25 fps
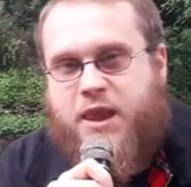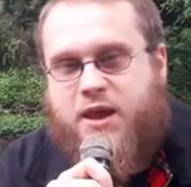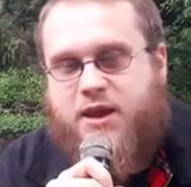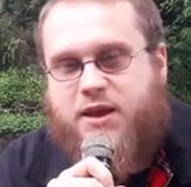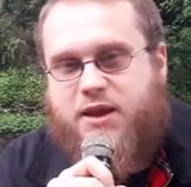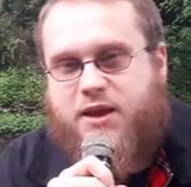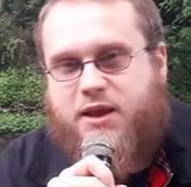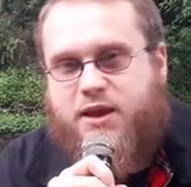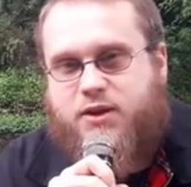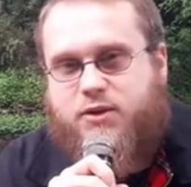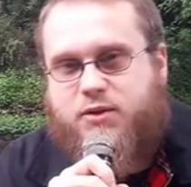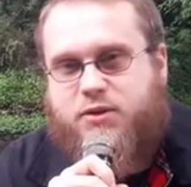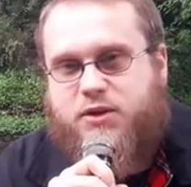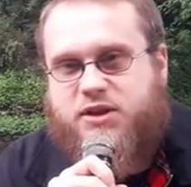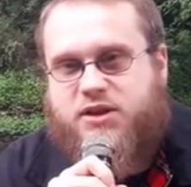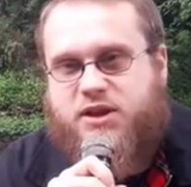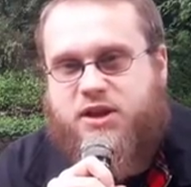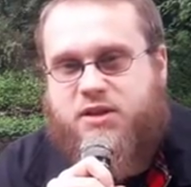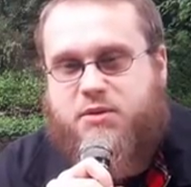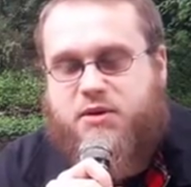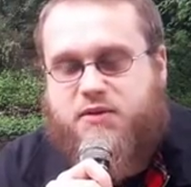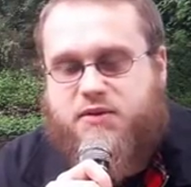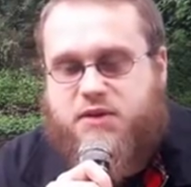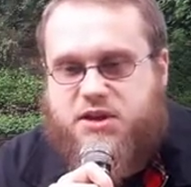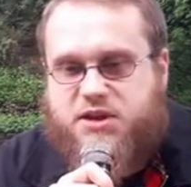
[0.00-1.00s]
E, tutaj
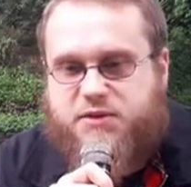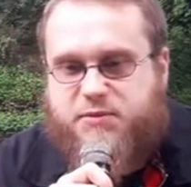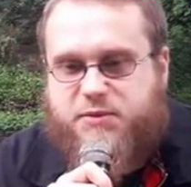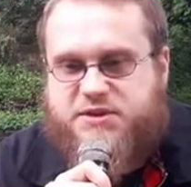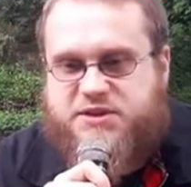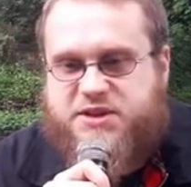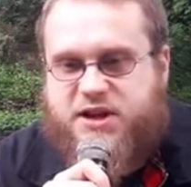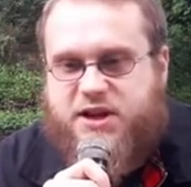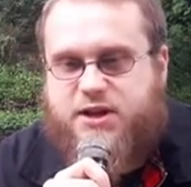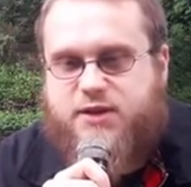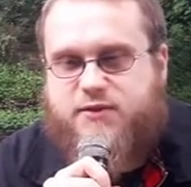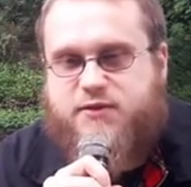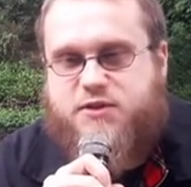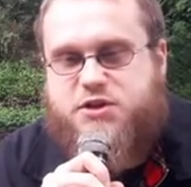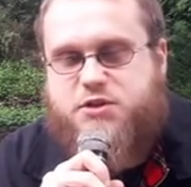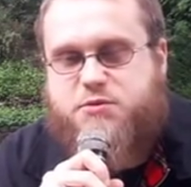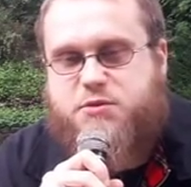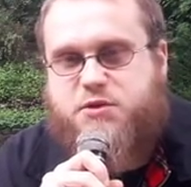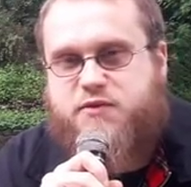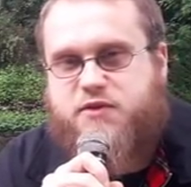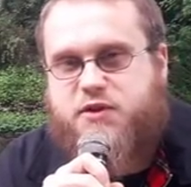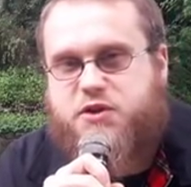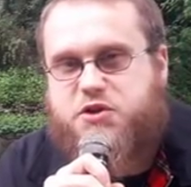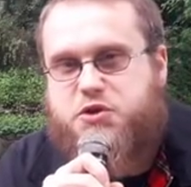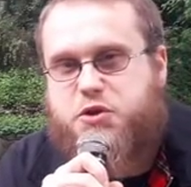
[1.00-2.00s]
tak naprawdę niespecjalnie
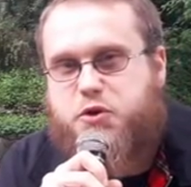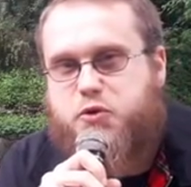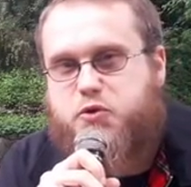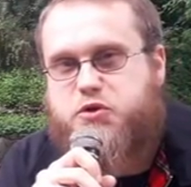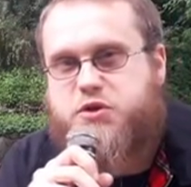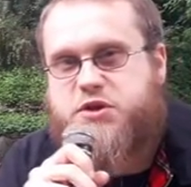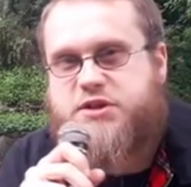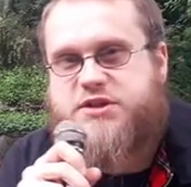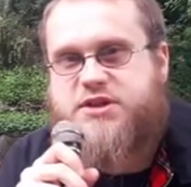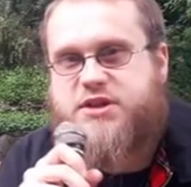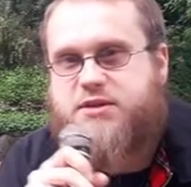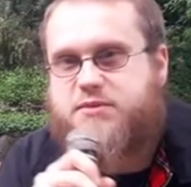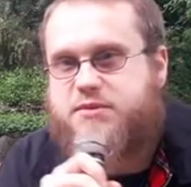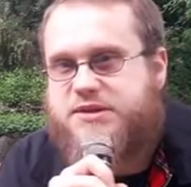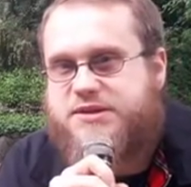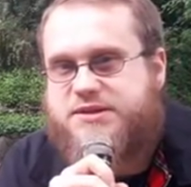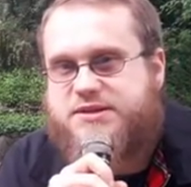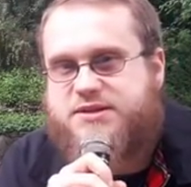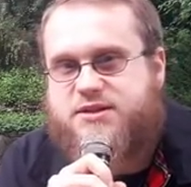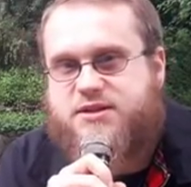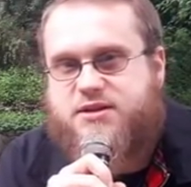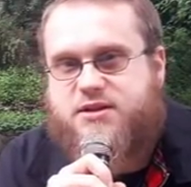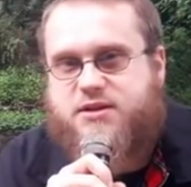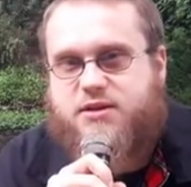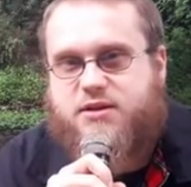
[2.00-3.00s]
widzimy większe różnice
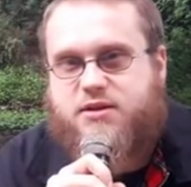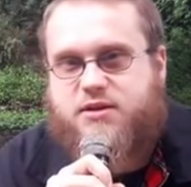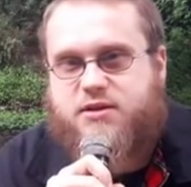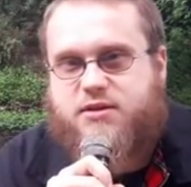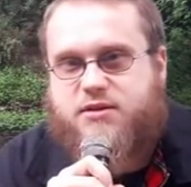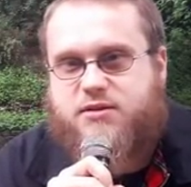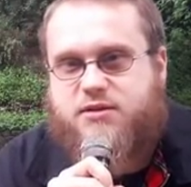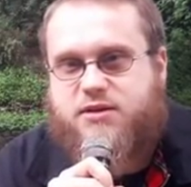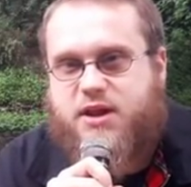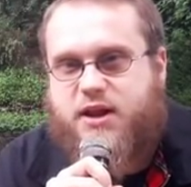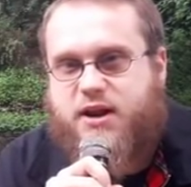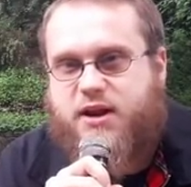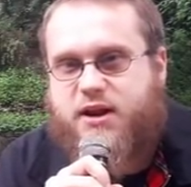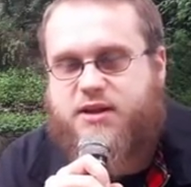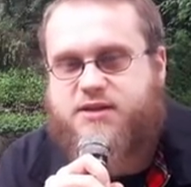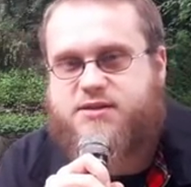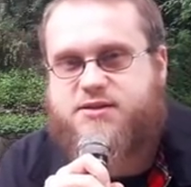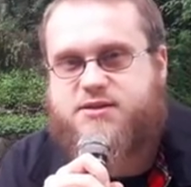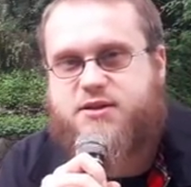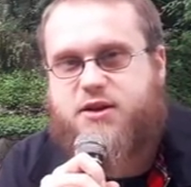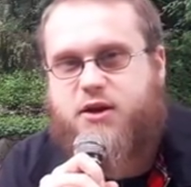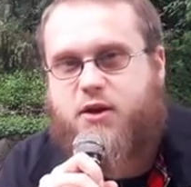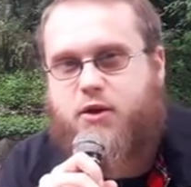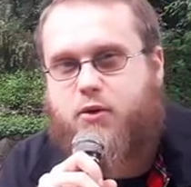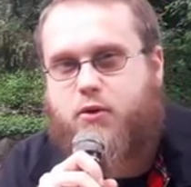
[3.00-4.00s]
między
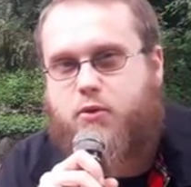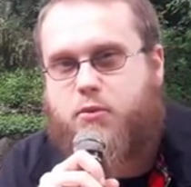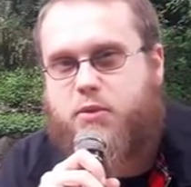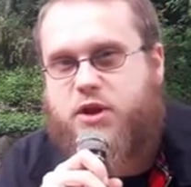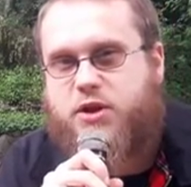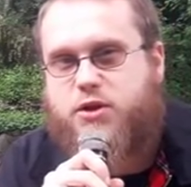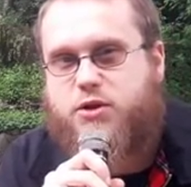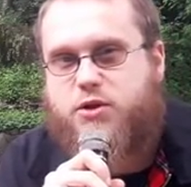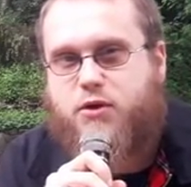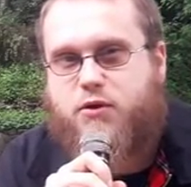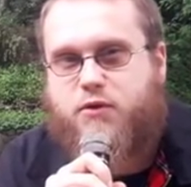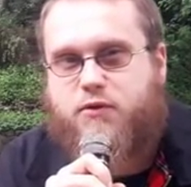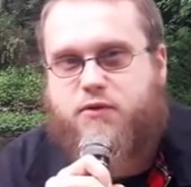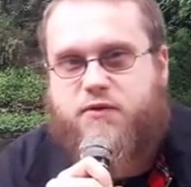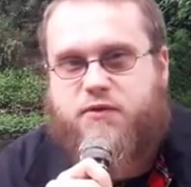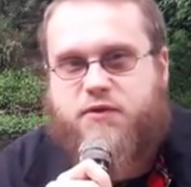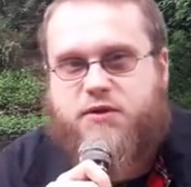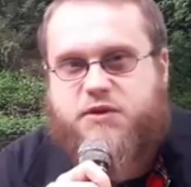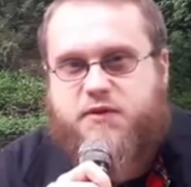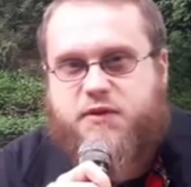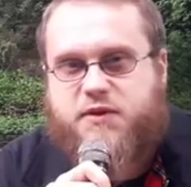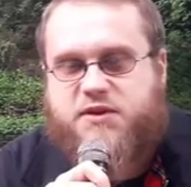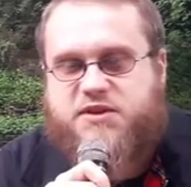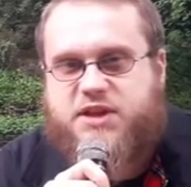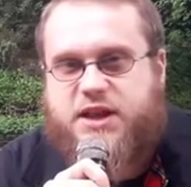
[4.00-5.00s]
narracją mediów
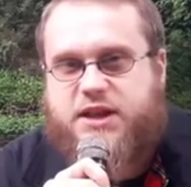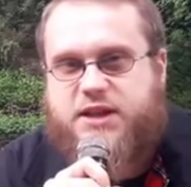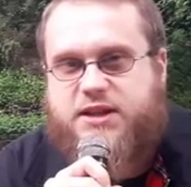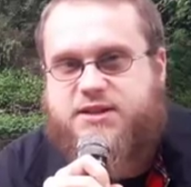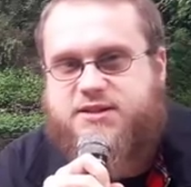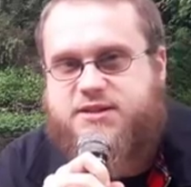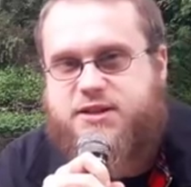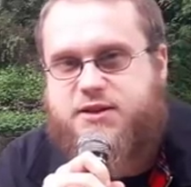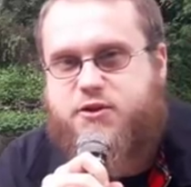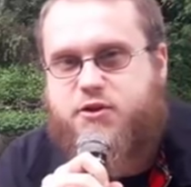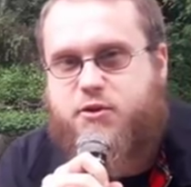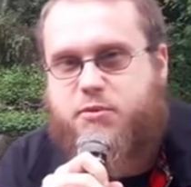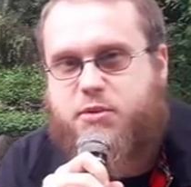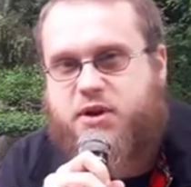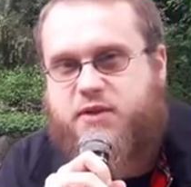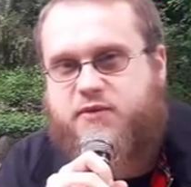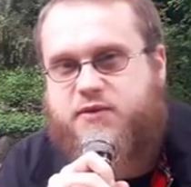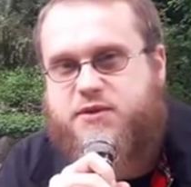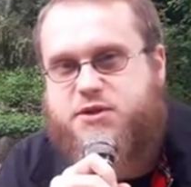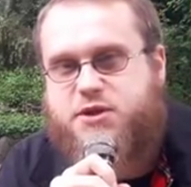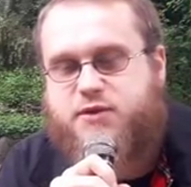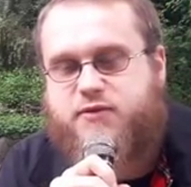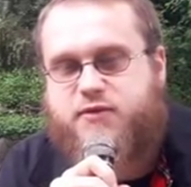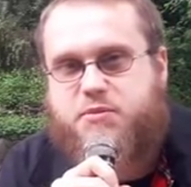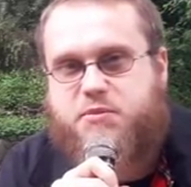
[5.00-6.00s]
związanych z
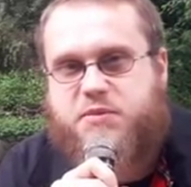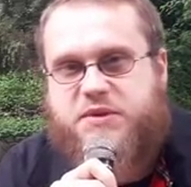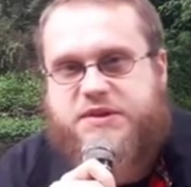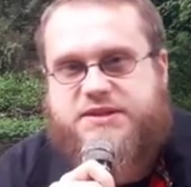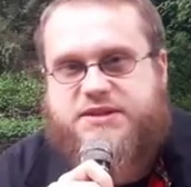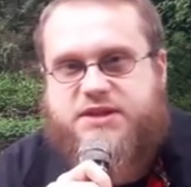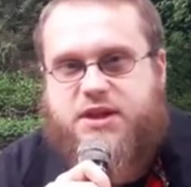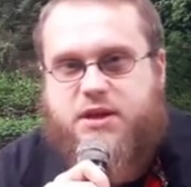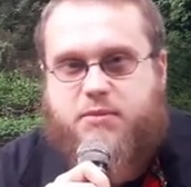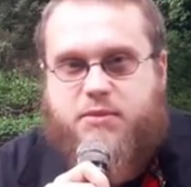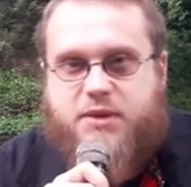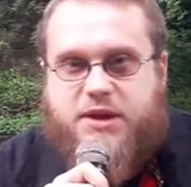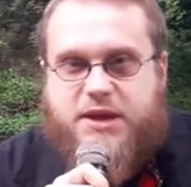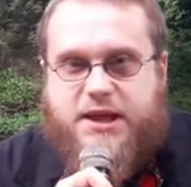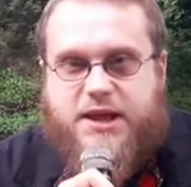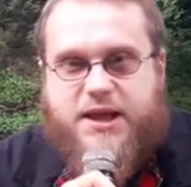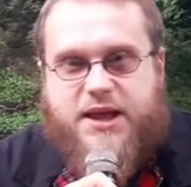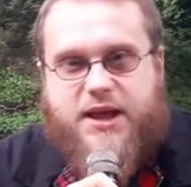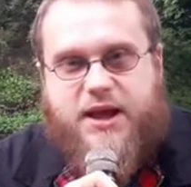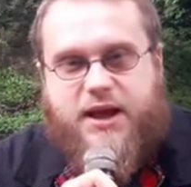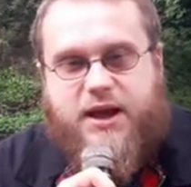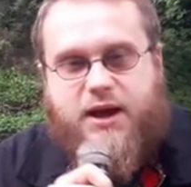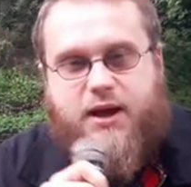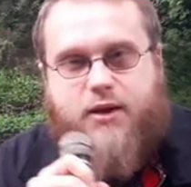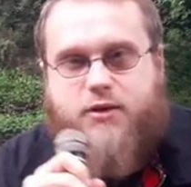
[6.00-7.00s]
centroprawicowym PiSem,
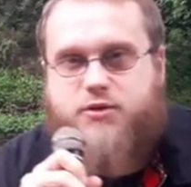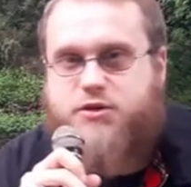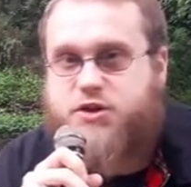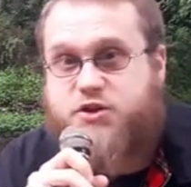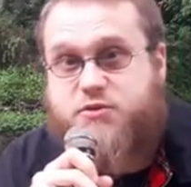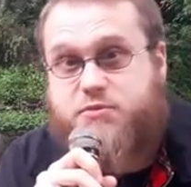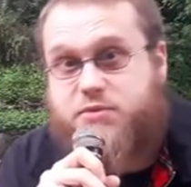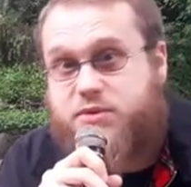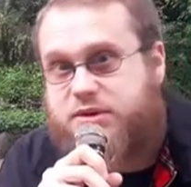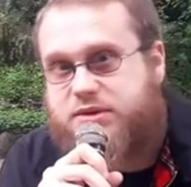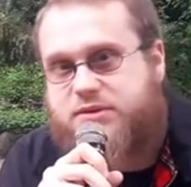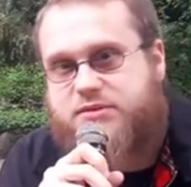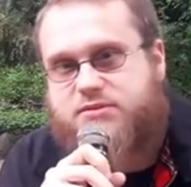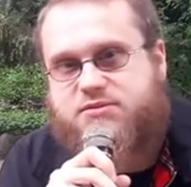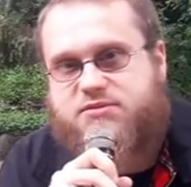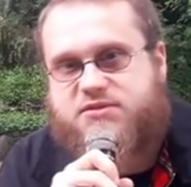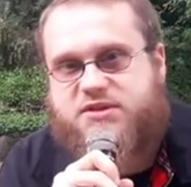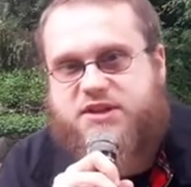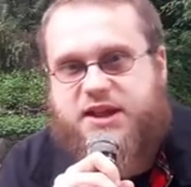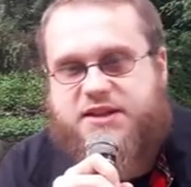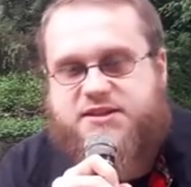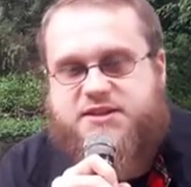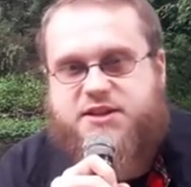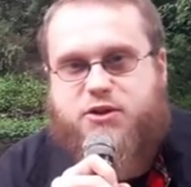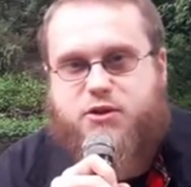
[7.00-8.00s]
a chociażby
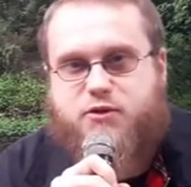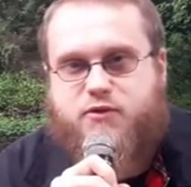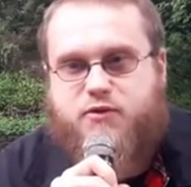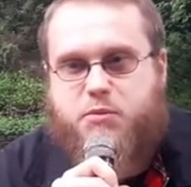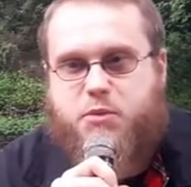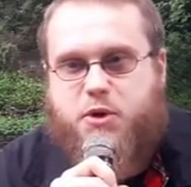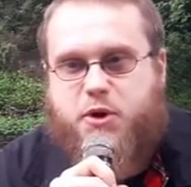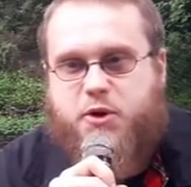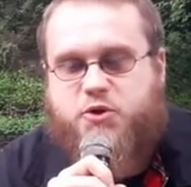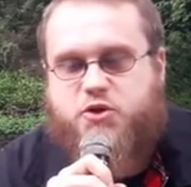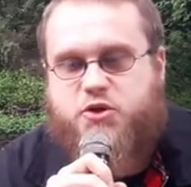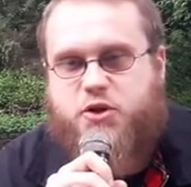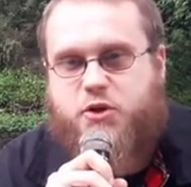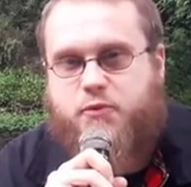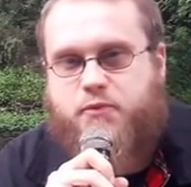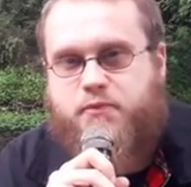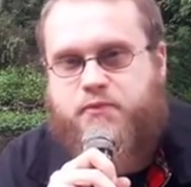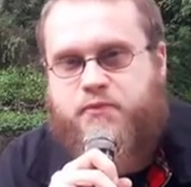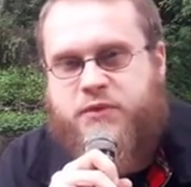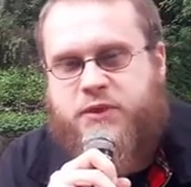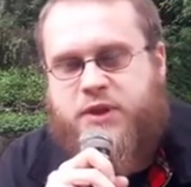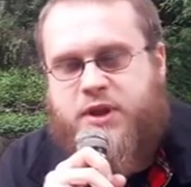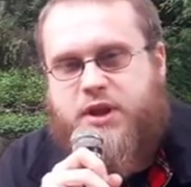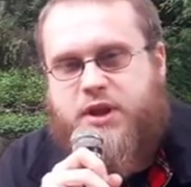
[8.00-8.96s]
z Gazetą Wyborczą.